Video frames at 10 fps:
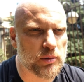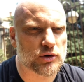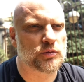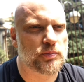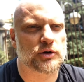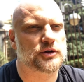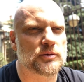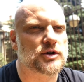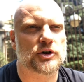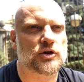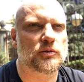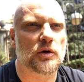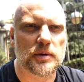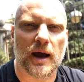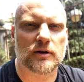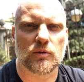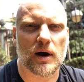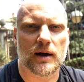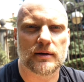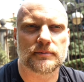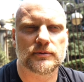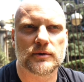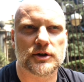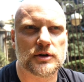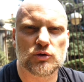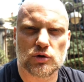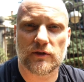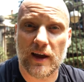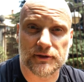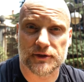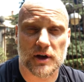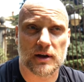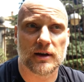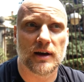prostu prostą ścieżką do piekła, jest czymś dużo więcej.